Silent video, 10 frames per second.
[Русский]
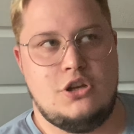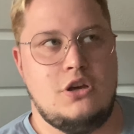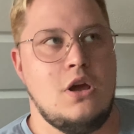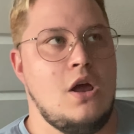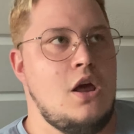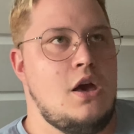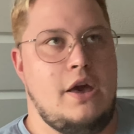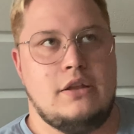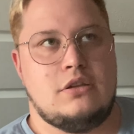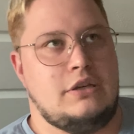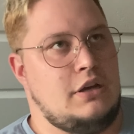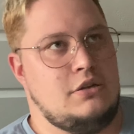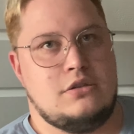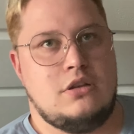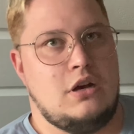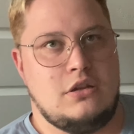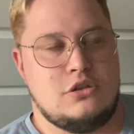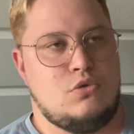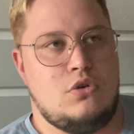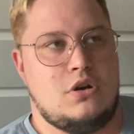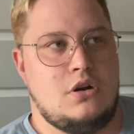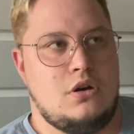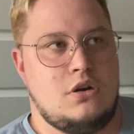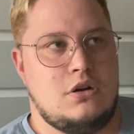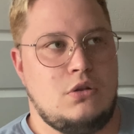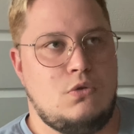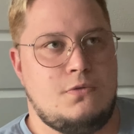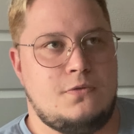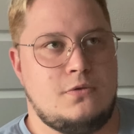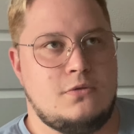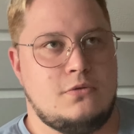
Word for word: И это, я не знаю, насколько голов э,